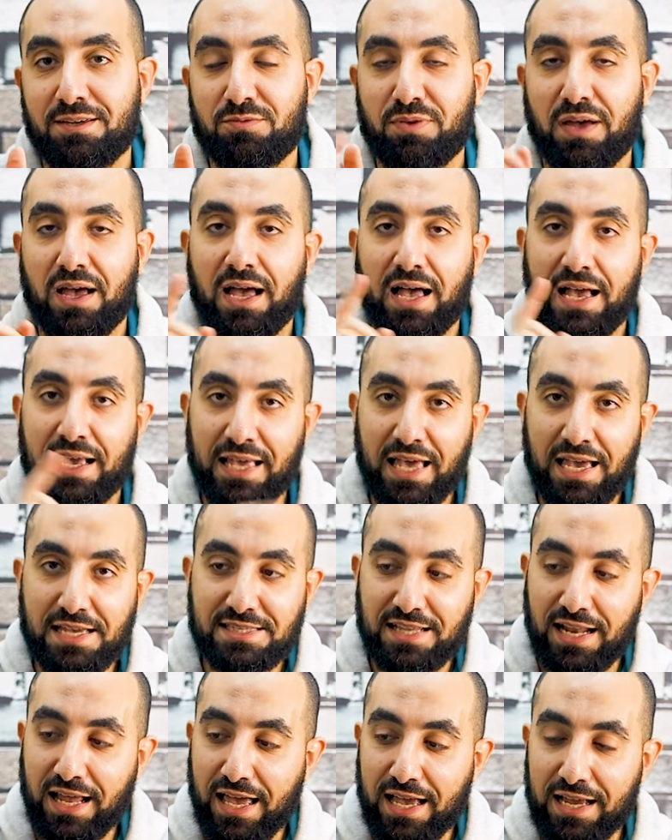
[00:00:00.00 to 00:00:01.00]

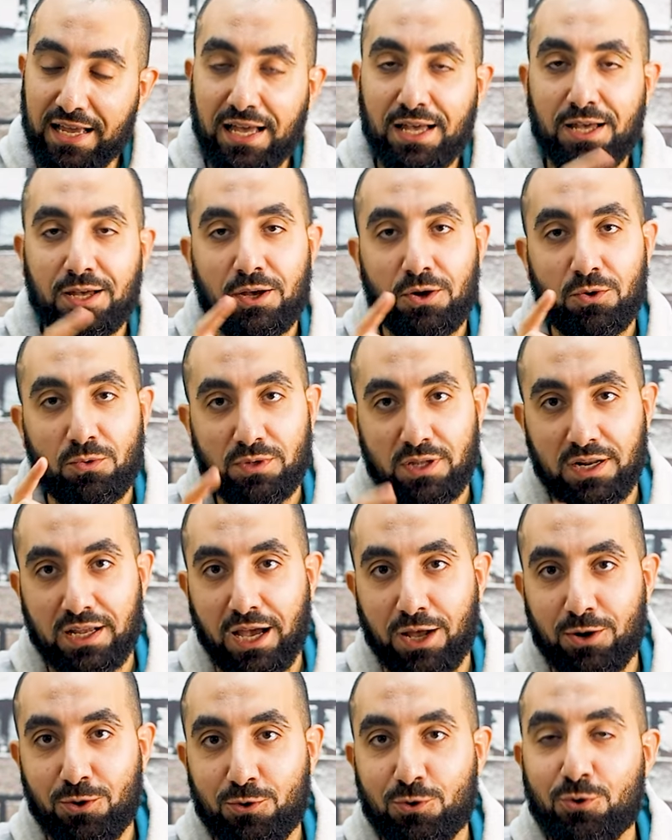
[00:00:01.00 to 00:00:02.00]
فهنجهز الحاجه
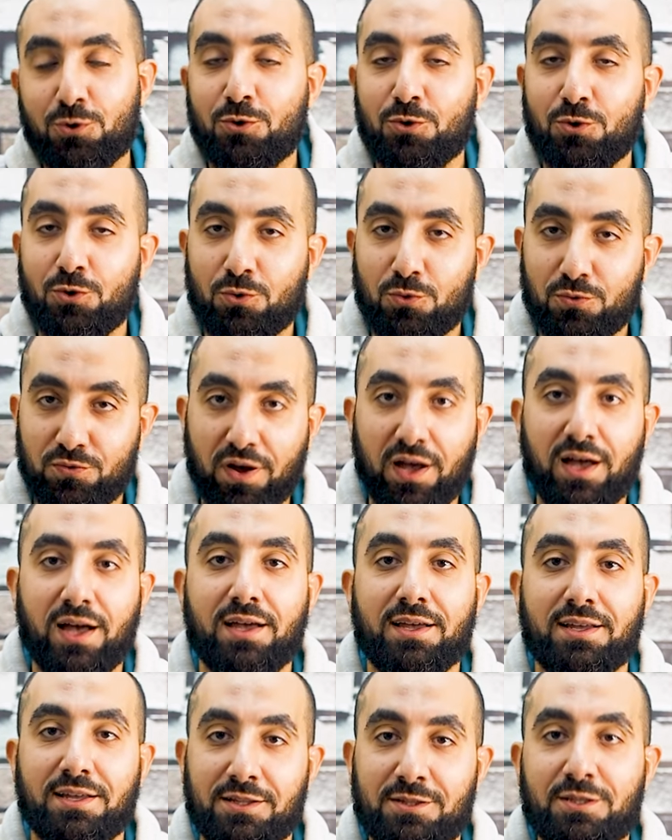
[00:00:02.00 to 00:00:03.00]
ونرجع لكم
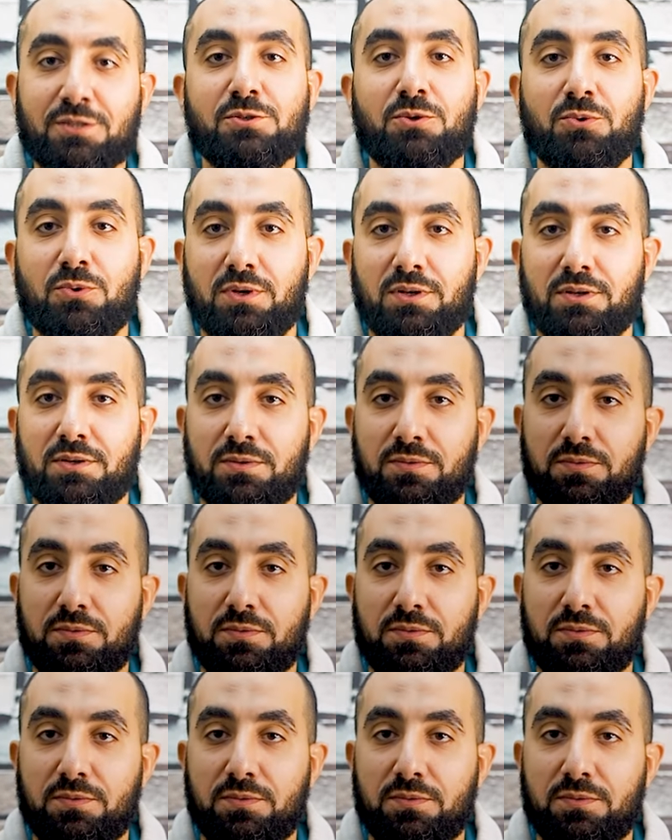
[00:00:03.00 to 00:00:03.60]
فانتظرونا